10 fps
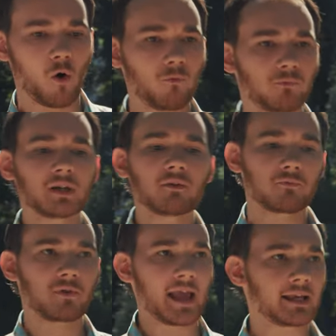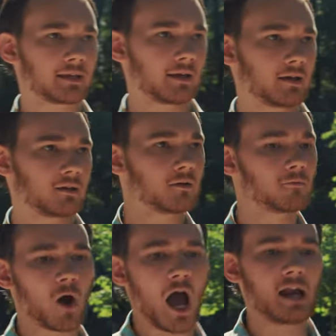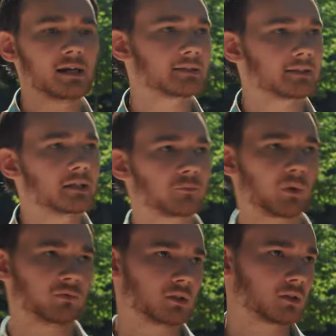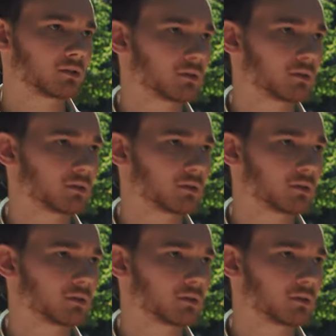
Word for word: offene Fläche, wo alles sichtbar wird.